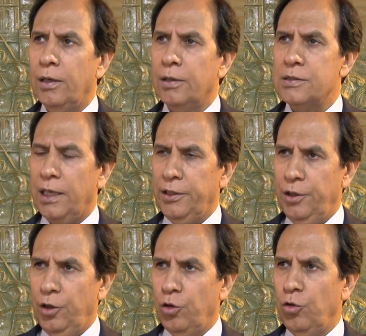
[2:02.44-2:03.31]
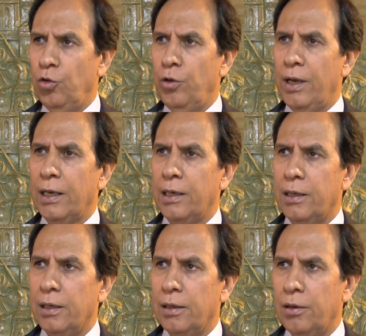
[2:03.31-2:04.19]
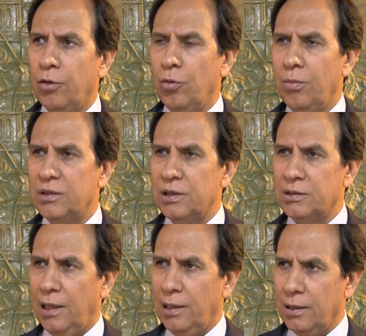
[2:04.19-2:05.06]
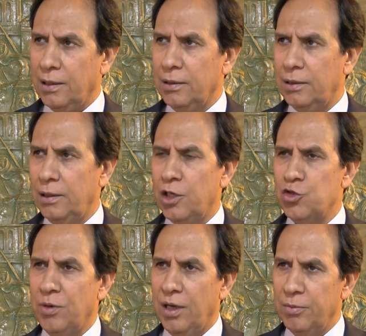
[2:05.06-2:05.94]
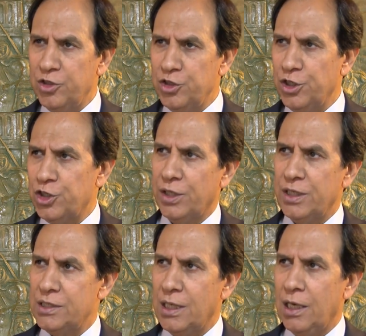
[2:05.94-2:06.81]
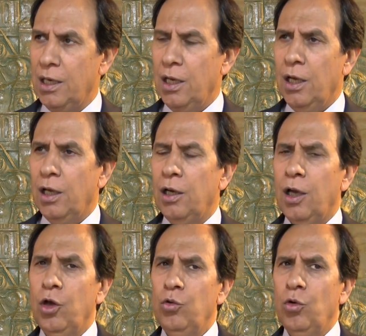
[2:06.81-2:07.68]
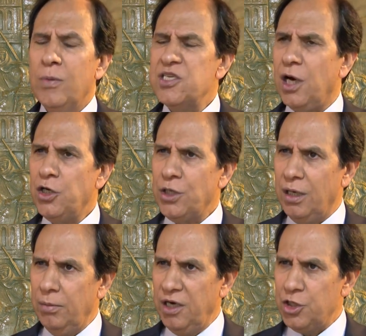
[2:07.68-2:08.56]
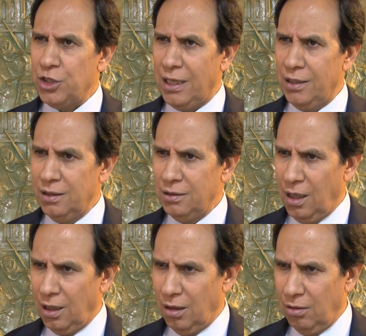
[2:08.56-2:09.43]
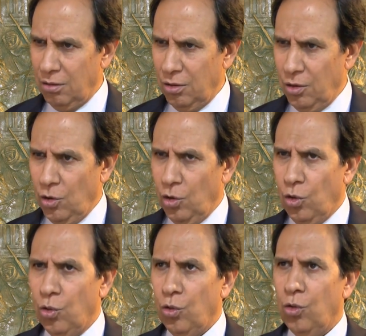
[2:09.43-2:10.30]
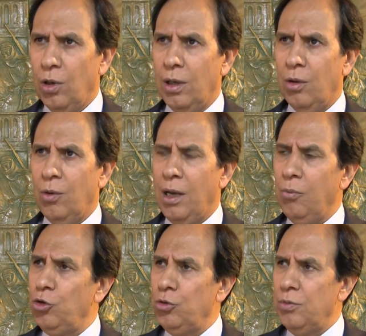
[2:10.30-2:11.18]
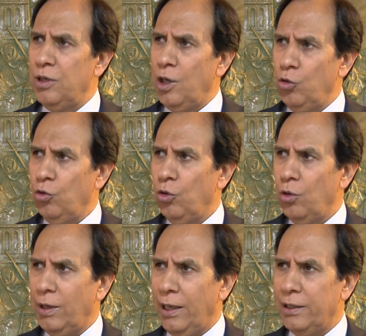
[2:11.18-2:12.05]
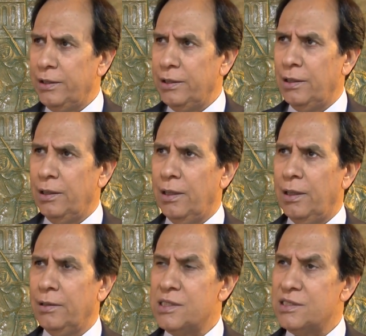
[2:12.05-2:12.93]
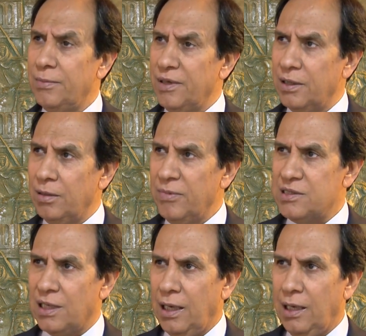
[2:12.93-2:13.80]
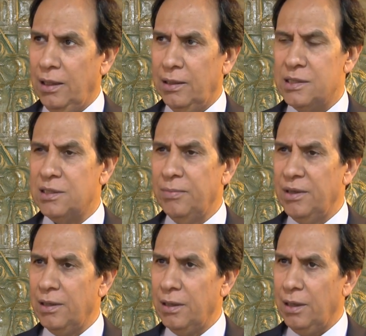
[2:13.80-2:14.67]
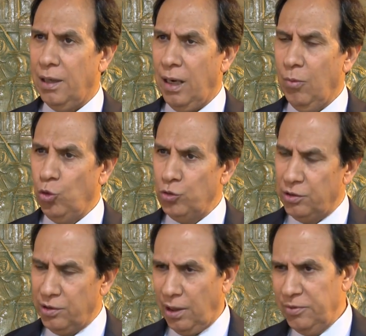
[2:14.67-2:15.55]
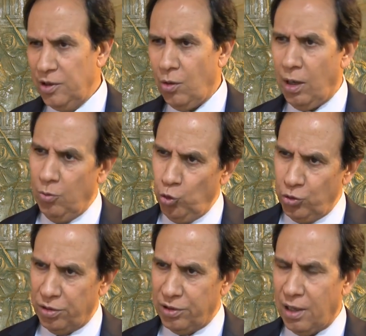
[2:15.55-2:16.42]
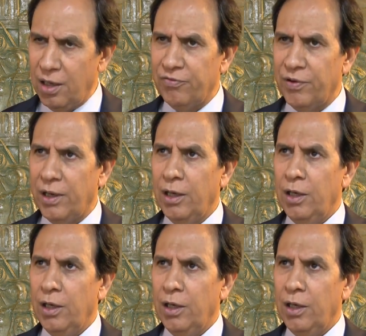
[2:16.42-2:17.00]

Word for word: صحيح أن هناك الأمة تتعرض لهجمة همجية شرسة إلا أن المسرح شكل من أشكال النضال ولا بد من انه يعني يستمر المسرح يستمر عمود التعمير وعمود الثقافه